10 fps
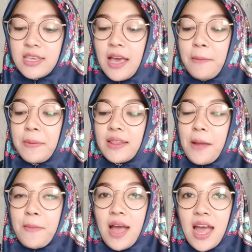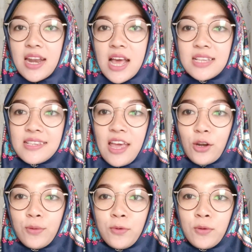Yang pertama ada
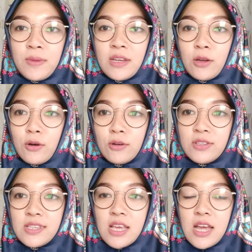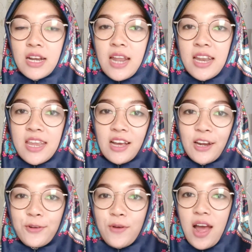serum luminous dan yang
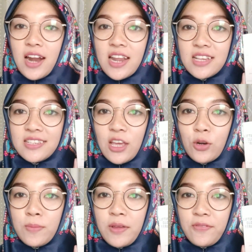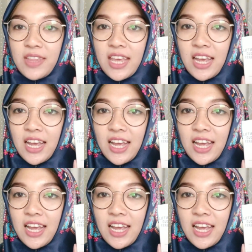kedua ada serum lifting.